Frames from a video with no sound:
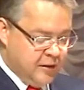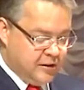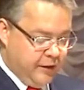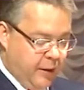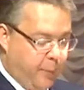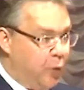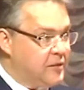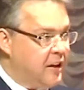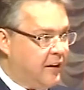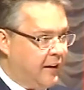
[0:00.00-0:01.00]

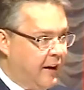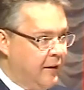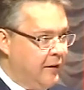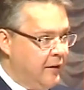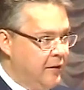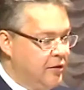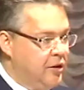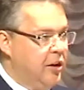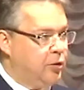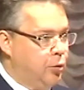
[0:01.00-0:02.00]
Ставропольский край –
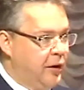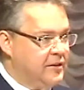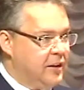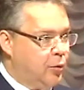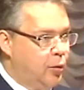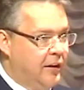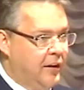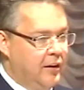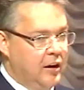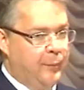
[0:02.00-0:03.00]
территория
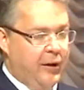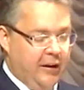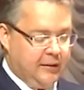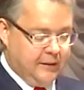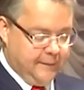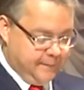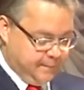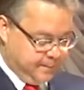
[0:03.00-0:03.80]
закона и порядка.